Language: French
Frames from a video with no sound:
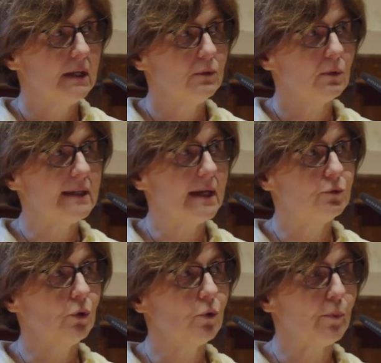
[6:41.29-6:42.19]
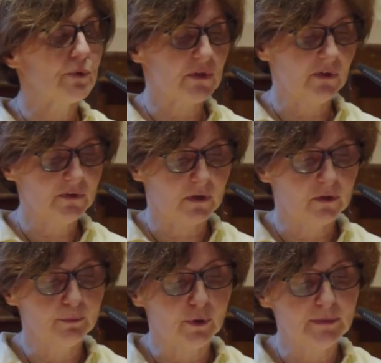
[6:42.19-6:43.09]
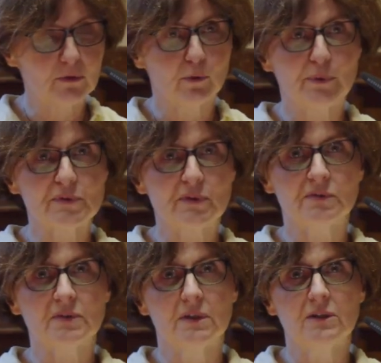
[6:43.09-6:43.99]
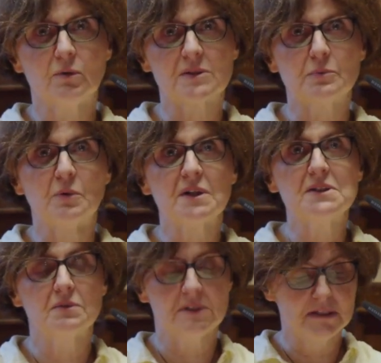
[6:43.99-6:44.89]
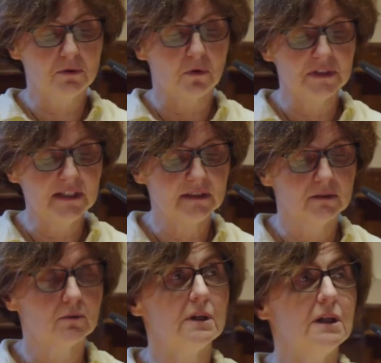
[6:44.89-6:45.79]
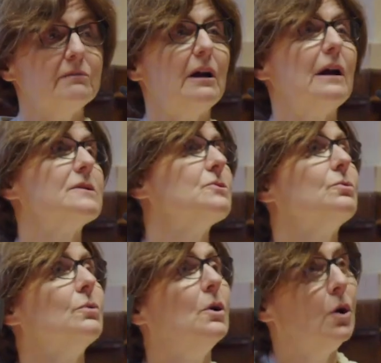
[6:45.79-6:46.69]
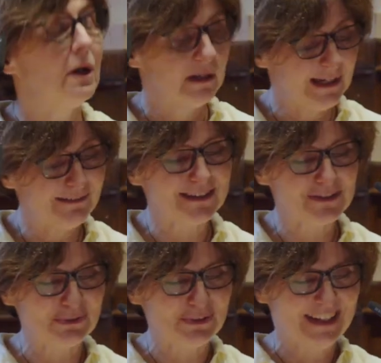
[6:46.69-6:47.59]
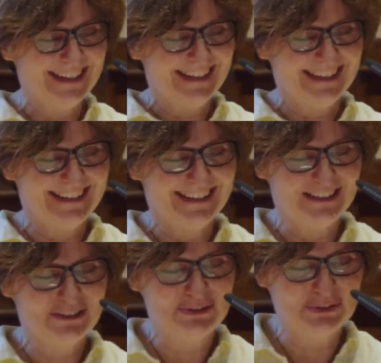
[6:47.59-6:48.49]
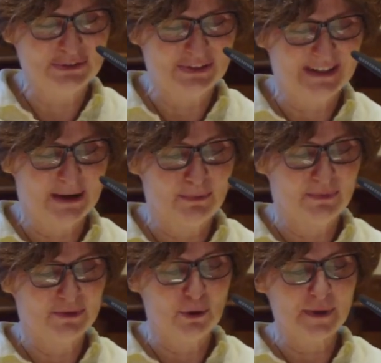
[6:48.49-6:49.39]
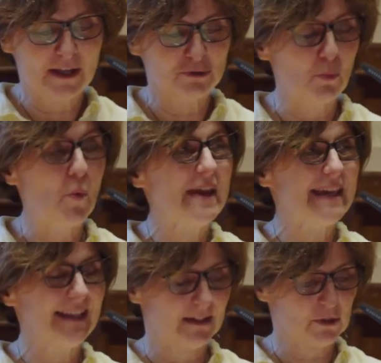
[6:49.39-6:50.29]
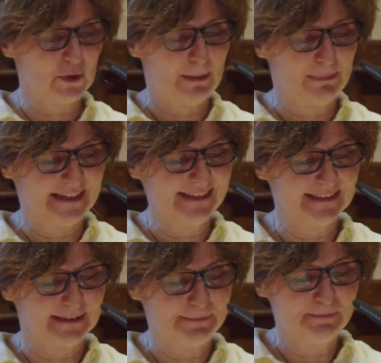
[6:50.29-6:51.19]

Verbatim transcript: Donc là, il y a deux composantes. Une première composante qui correspond au risque dit chronique, donc l'élévation, l'élévation euh, de la température moyenne hein, sur la planète.